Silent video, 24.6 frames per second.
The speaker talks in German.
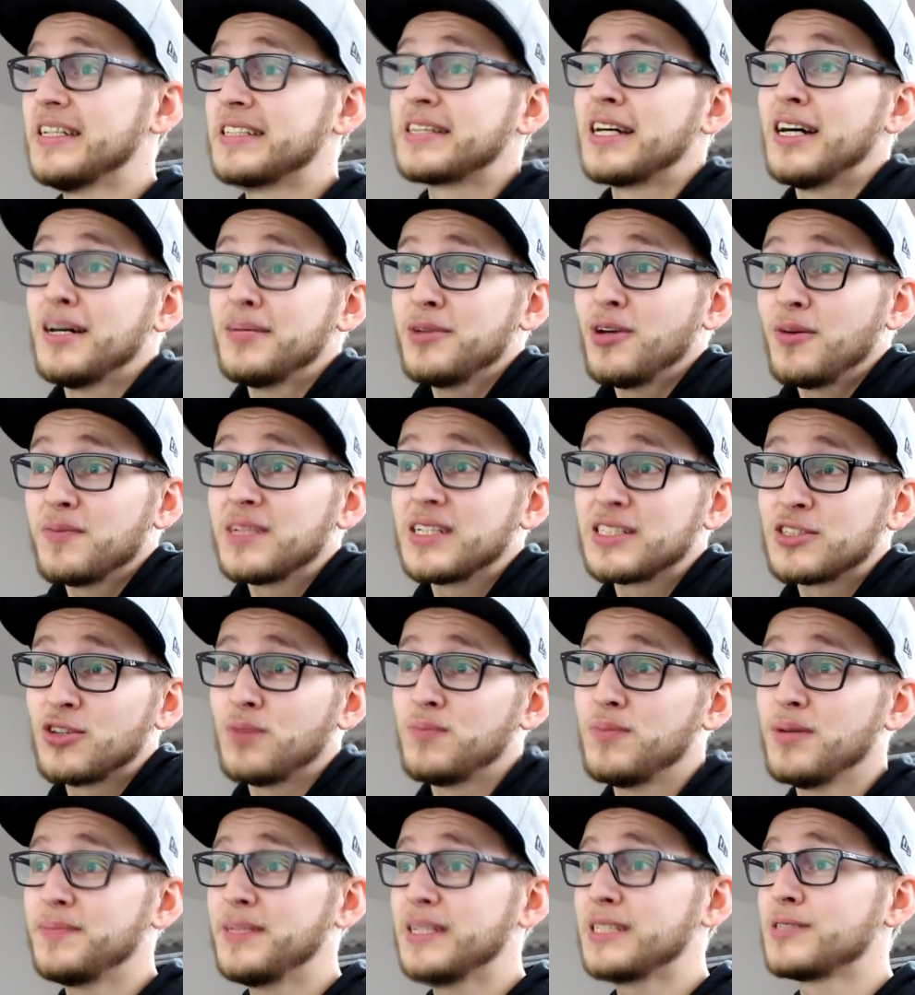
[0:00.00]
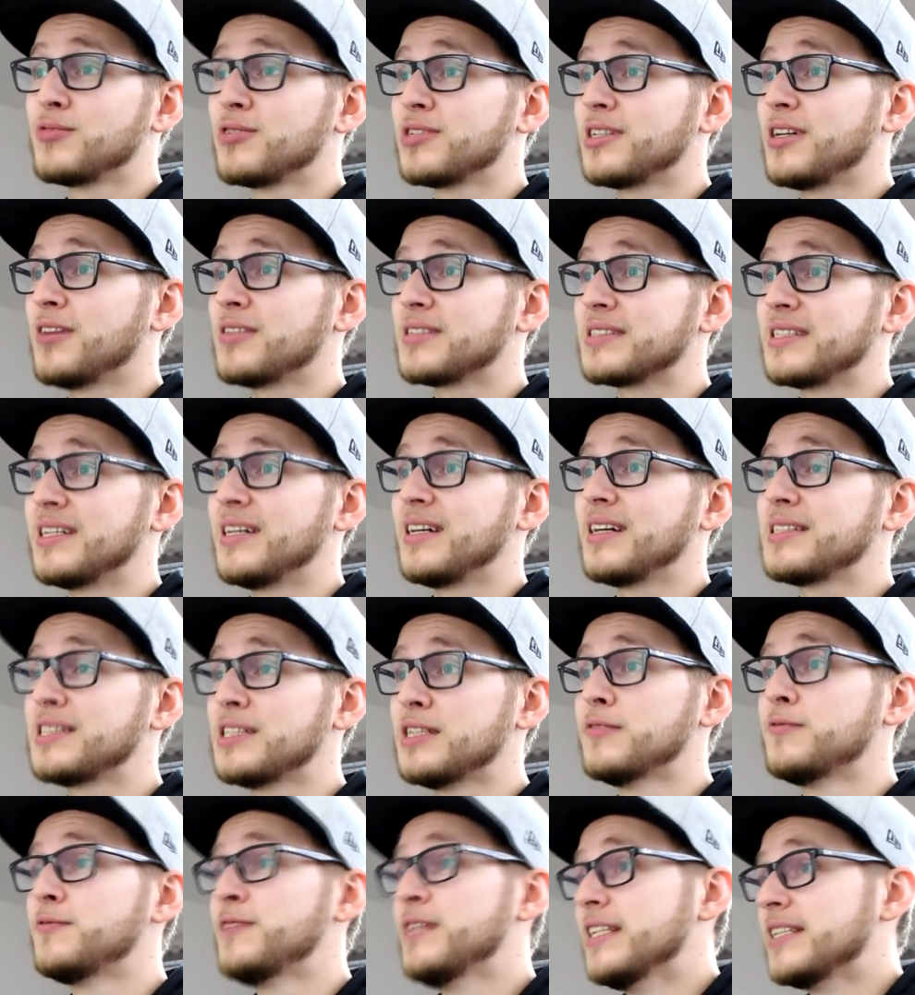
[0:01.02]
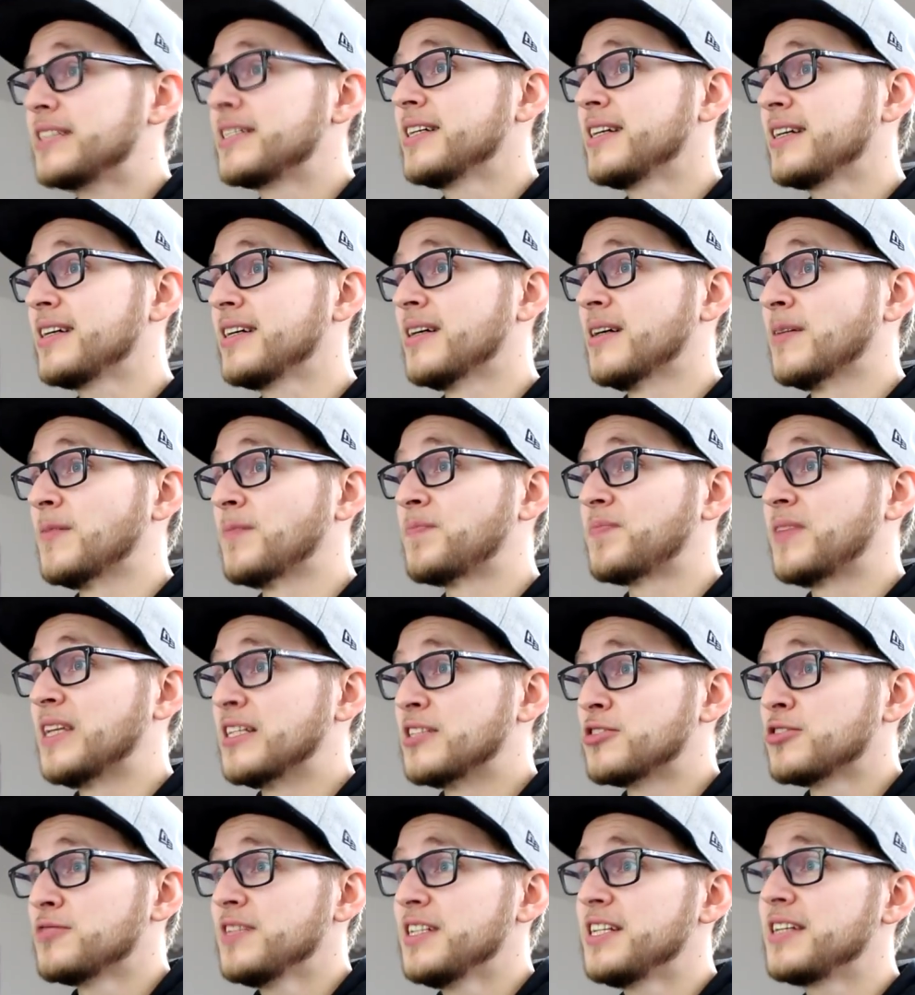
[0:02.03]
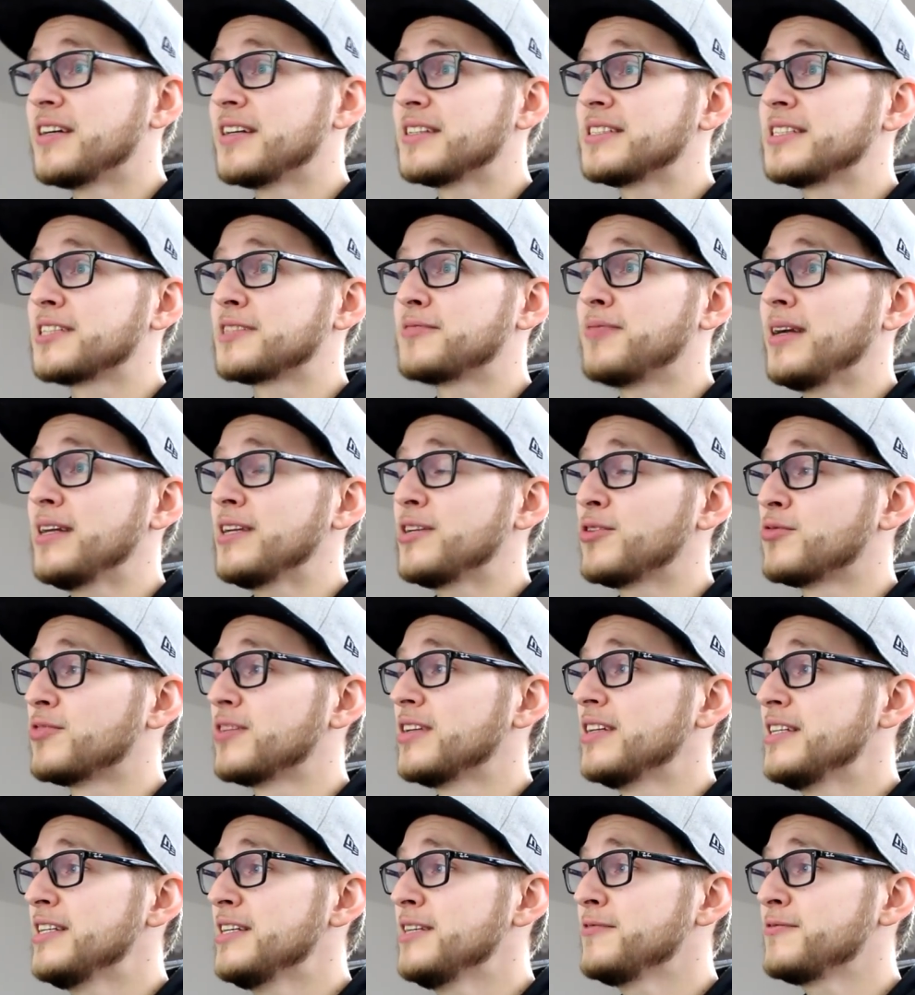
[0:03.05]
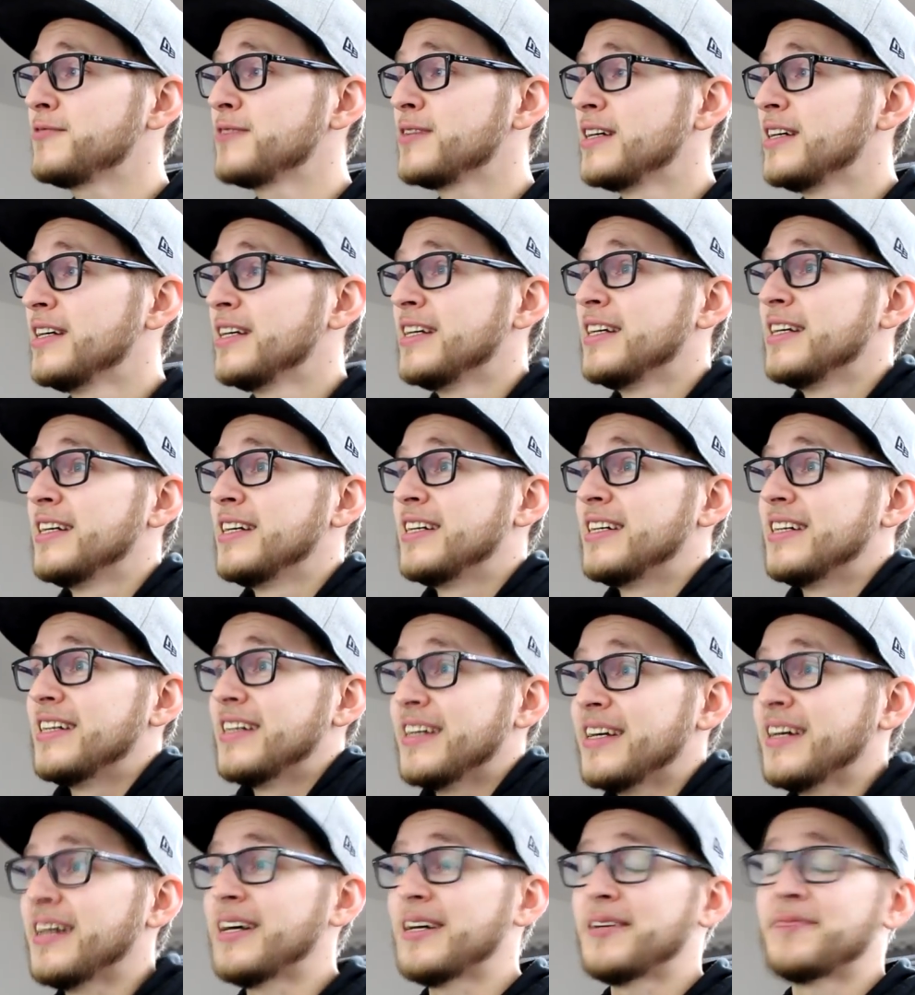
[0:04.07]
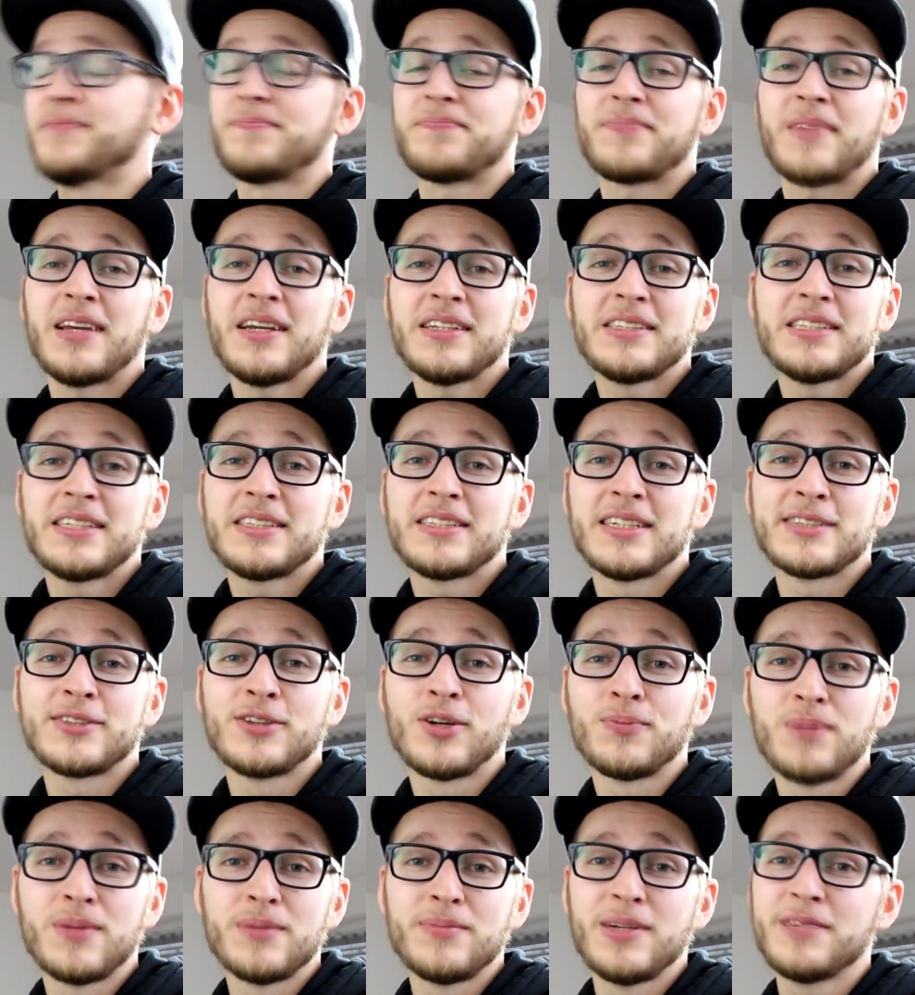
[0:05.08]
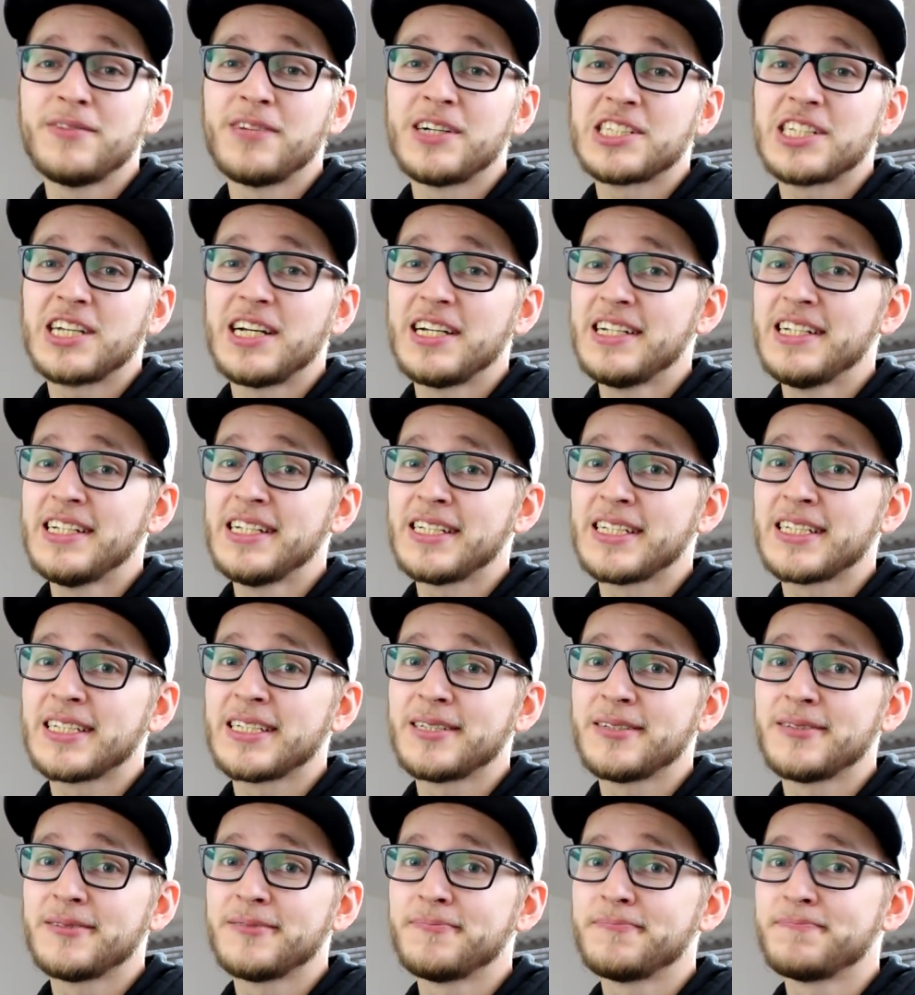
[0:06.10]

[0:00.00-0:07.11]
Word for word: Es gab ja um das JBB 2018 viel Tara, denn so wie die ganze Quali-Runde lief, ja, hat sich das JBB wahrscheinlich